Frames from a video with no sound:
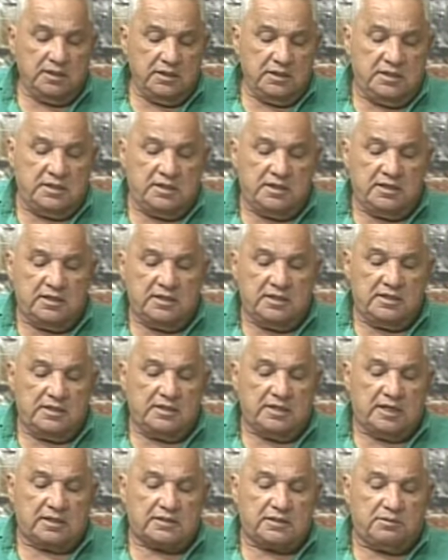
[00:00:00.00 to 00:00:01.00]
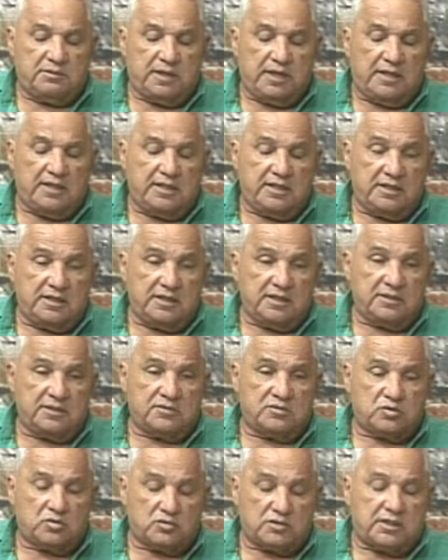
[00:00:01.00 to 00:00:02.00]
y
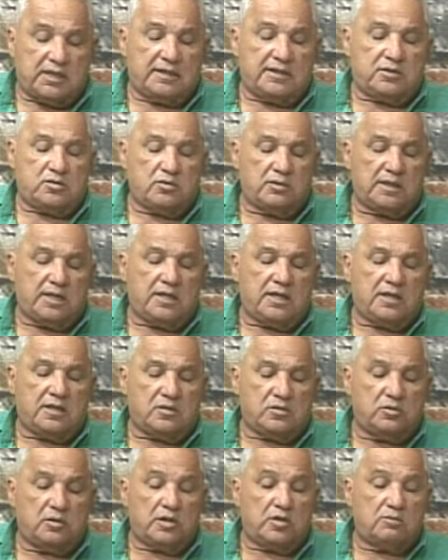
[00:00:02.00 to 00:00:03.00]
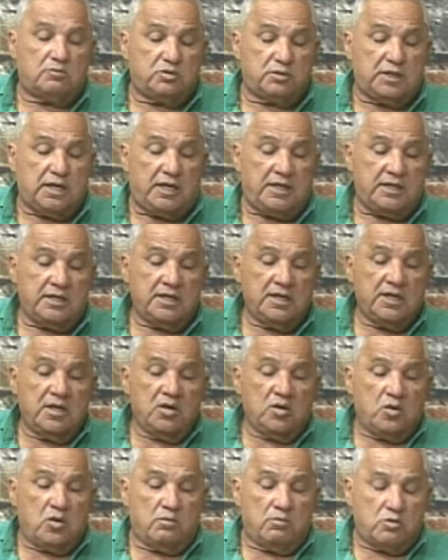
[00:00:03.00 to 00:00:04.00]
actividades sociales con, la, con las comunidades,
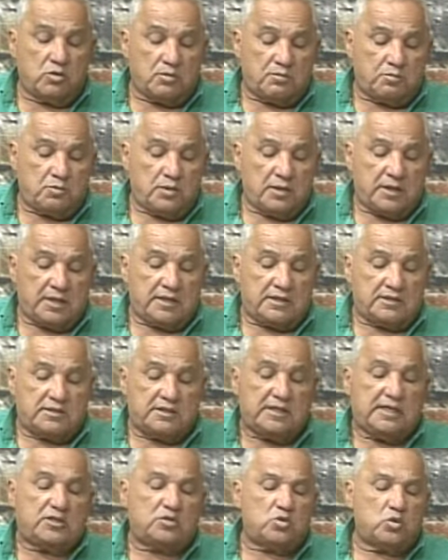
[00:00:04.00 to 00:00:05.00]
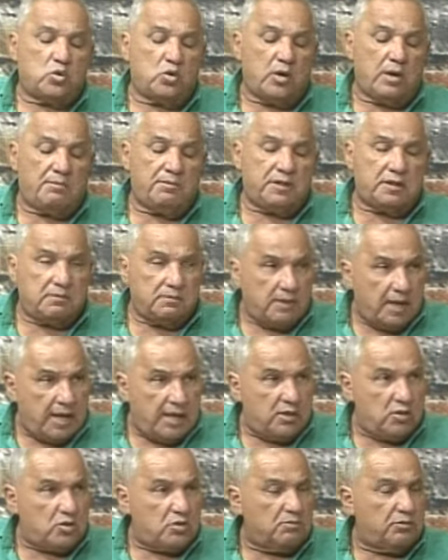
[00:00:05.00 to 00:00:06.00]
como pues, que si eso ha
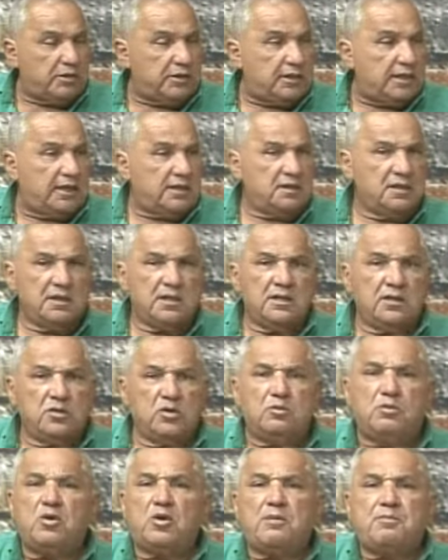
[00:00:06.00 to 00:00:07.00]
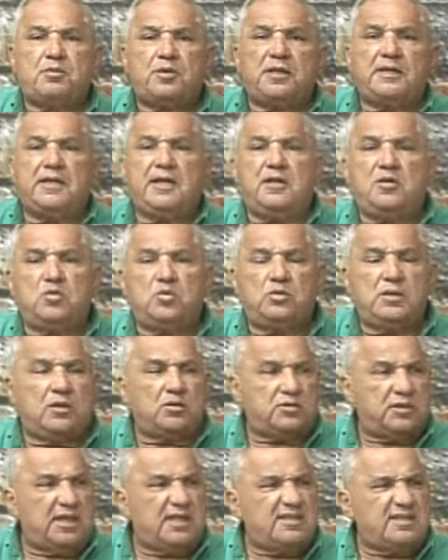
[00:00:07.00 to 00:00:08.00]
mermado, cómo están. Yo veo que por ahí hay una,
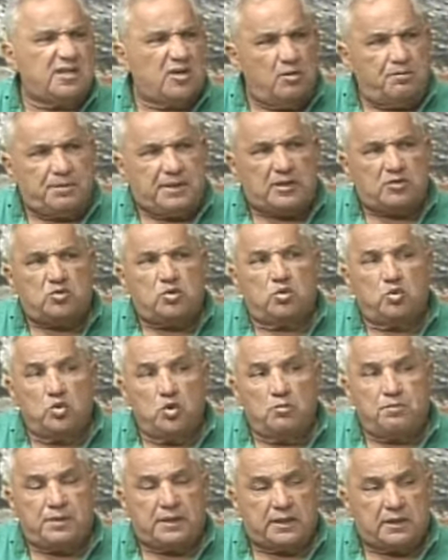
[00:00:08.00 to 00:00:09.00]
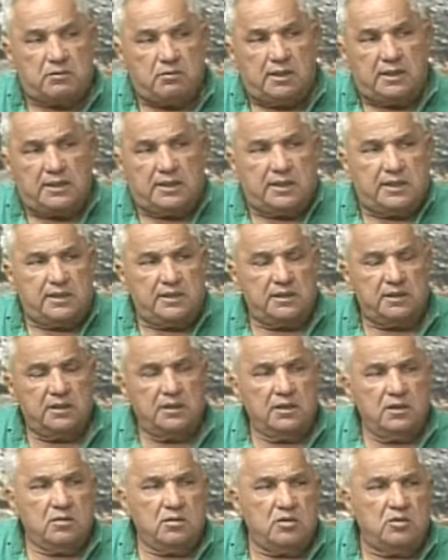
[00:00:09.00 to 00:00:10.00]
ustedes hacían Operación Lupa, ¿recuerdan? Sí, nosotros
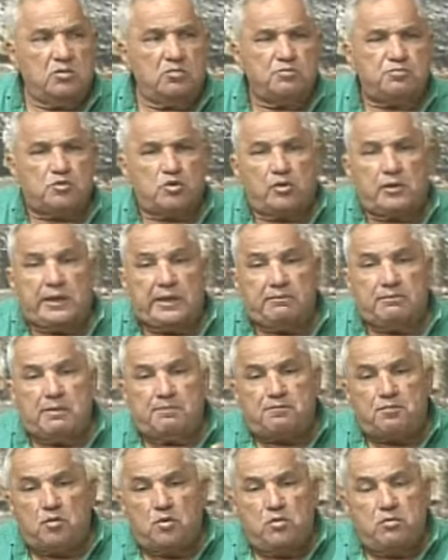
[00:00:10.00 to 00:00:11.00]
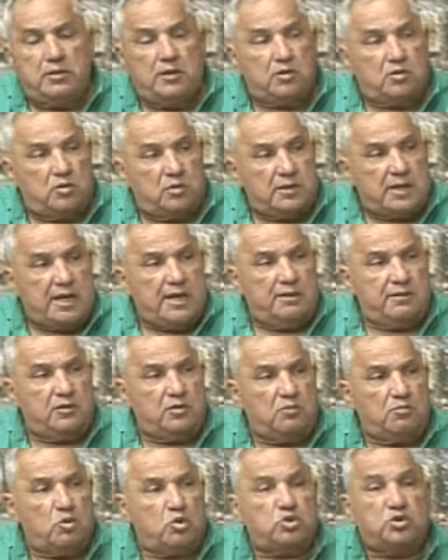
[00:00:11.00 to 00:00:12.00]
tenemos... un eh, problema público grave,
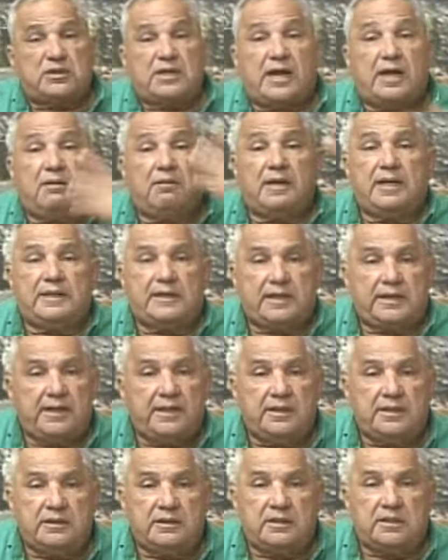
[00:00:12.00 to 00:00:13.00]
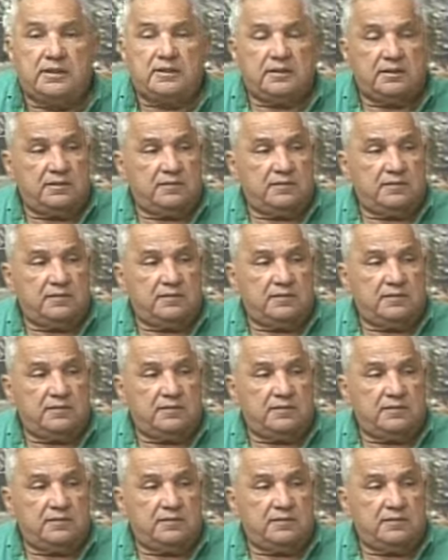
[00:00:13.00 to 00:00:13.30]
lo mostraban a la gente.